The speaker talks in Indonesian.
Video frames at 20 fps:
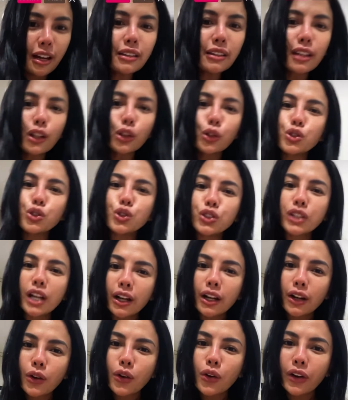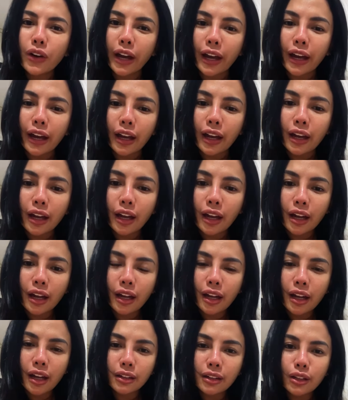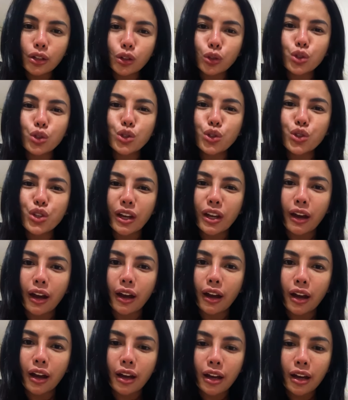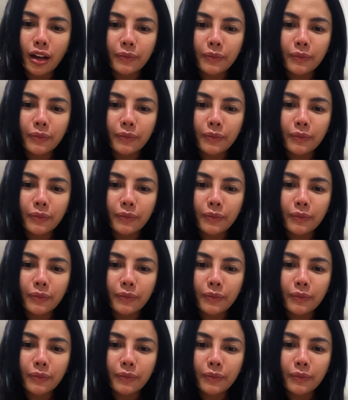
kan tertujunya ke gue tertujunya